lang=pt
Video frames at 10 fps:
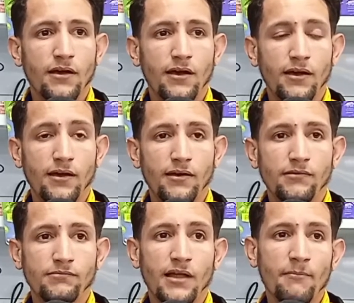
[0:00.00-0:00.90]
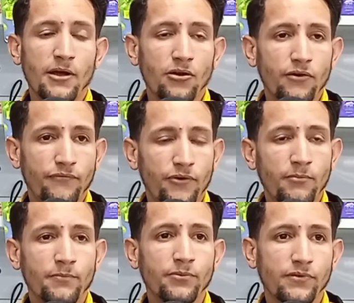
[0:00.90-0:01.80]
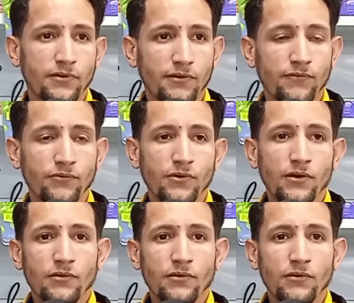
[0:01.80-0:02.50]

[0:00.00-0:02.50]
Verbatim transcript: é, da melhor forma possível,